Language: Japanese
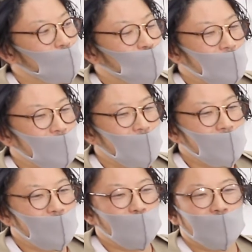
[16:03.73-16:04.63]
固定
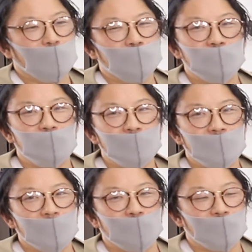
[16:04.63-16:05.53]
概念みたいなのをぶち壊
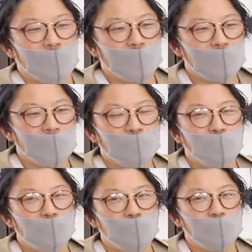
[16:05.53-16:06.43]
さないとなかなか
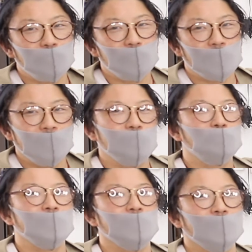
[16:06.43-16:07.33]
こう入り
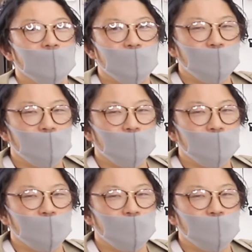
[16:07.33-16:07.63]
込めない